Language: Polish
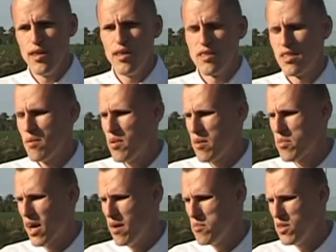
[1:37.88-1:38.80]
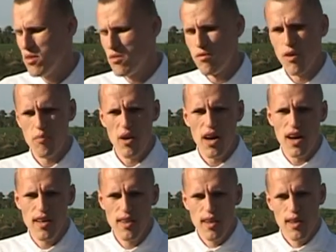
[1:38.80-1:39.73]
za bramkami
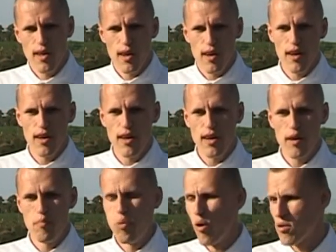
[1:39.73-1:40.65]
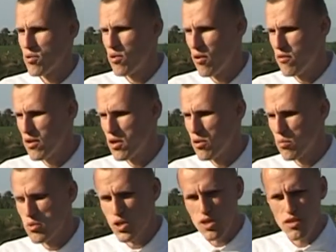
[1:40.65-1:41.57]
dwoma płotnowy płot nowy,
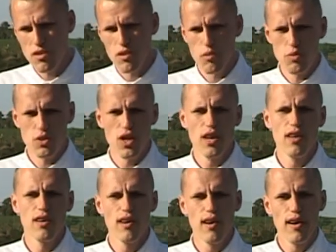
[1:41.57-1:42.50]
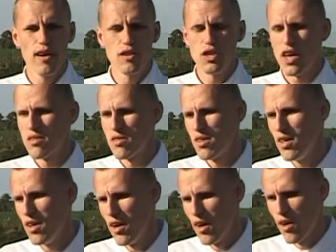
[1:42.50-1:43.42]
grubszy, z grubszej
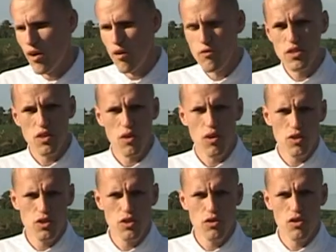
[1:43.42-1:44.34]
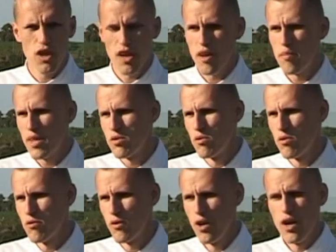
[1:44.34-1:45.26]
siatki o wysokości 4
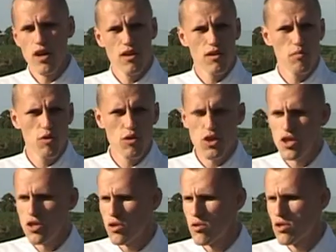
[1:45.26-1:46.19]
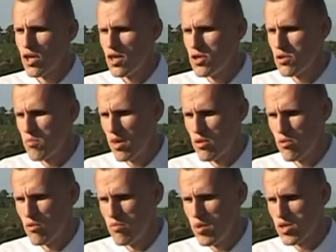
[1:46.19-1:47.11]
metrów. To było 66
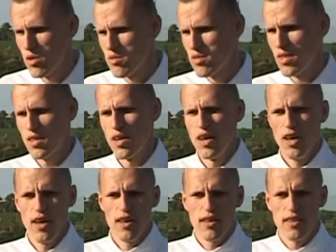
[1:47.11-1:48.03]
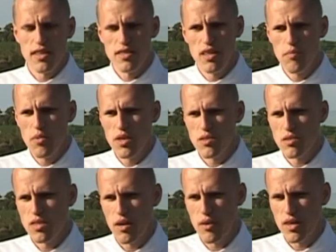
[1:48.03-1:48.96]
metrów bieżących. Następnie
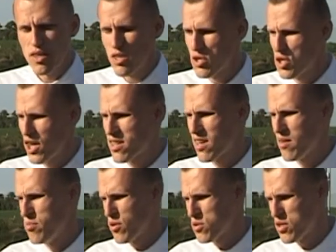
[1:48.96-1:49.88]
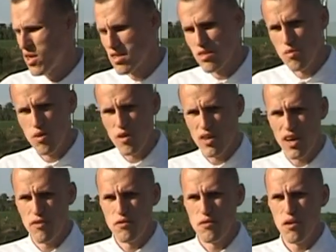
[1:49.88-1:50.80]
została też siatka boczna
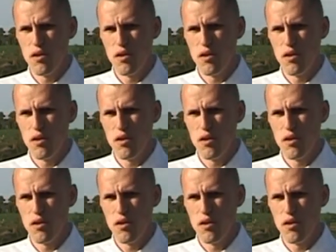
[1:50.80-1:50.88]
zrobiona w,